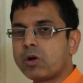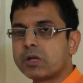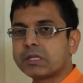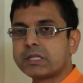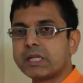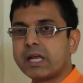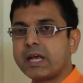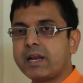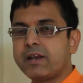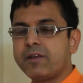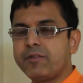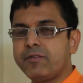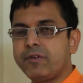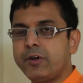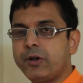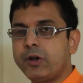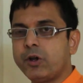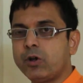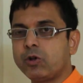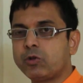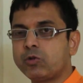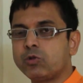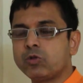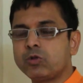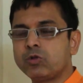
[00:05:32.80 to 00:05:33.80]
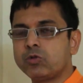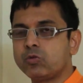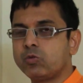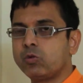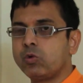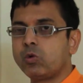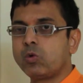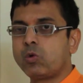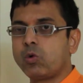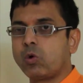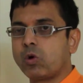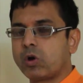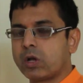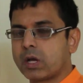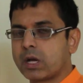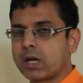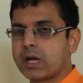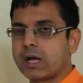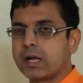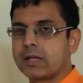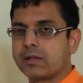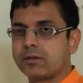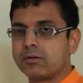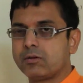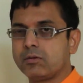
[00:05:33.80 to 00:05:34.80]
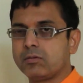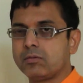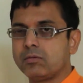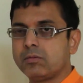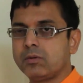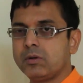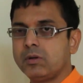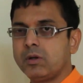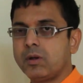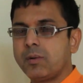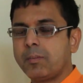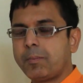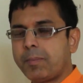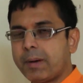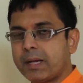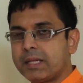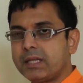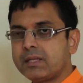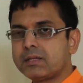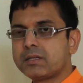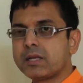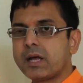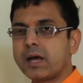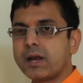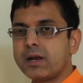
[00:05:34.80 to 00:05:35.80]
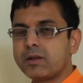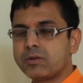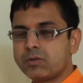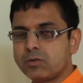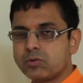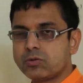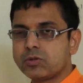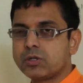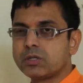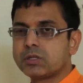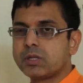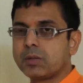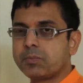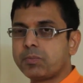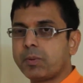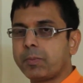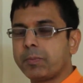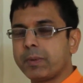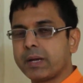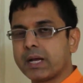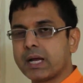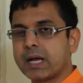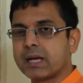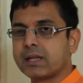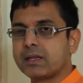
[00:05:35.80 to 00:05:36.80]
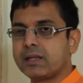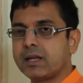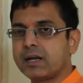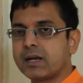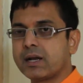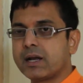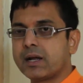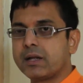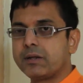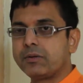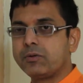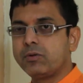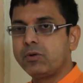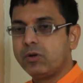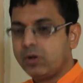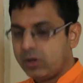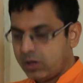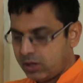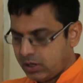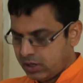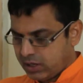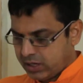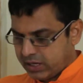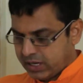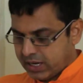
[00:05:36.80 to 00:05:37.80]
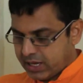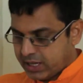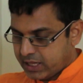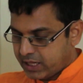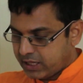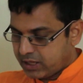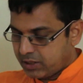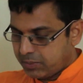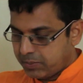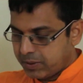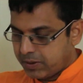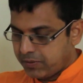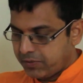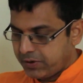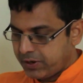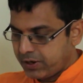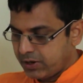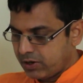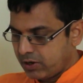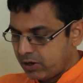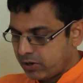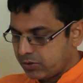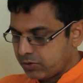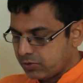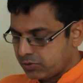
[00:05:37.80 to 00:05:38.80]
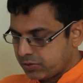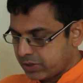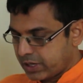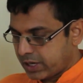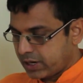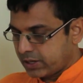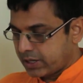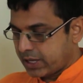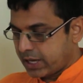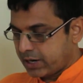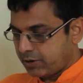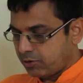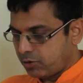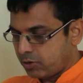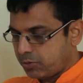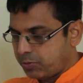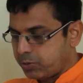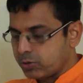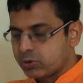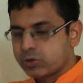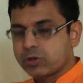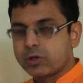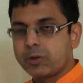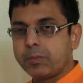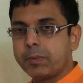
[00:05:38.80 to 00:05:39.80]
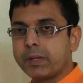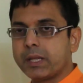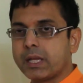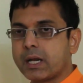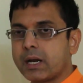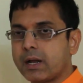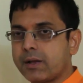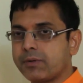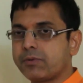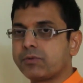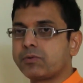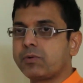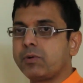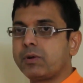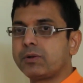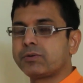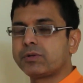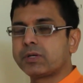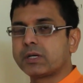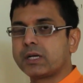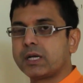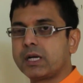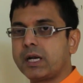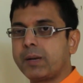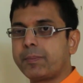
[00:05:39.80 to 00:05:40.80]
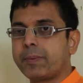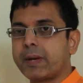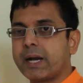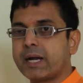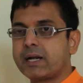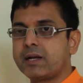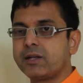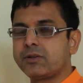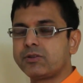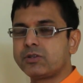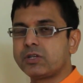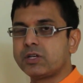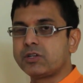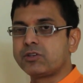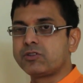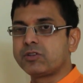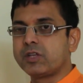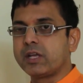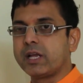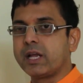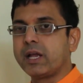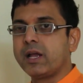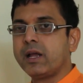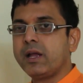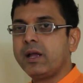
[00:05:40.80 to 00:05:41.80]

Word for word: ఒక్కసారి ఈ వీడియో చూసి ఊరుకోవడం కాదు పదిసార్లు చూస్తే తప్ప మీకు అర్థం కాదు ఏదైతే మీరు వీడియోలో చూసారో దాన్ని ఒక పుస్తకం మీద రాసుకొని చక్కగా ప్రాక్టీస్ చేస్తే